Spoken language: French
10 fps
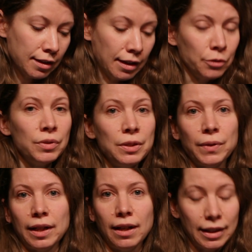Un
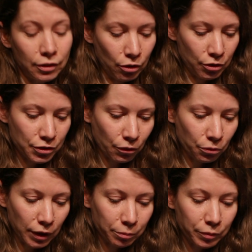univers atroce
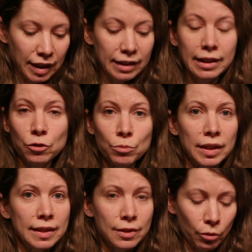enfin et
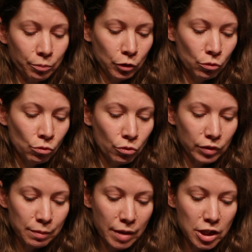déshumanisant où
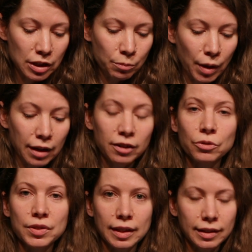l'on n'imagine pas
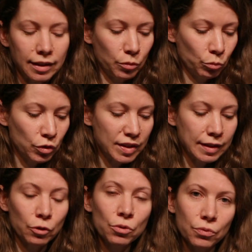que certains puissent
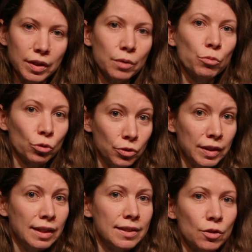s'y relever pour
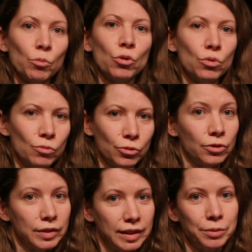donner l'exemple au
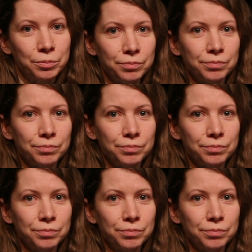monde entier.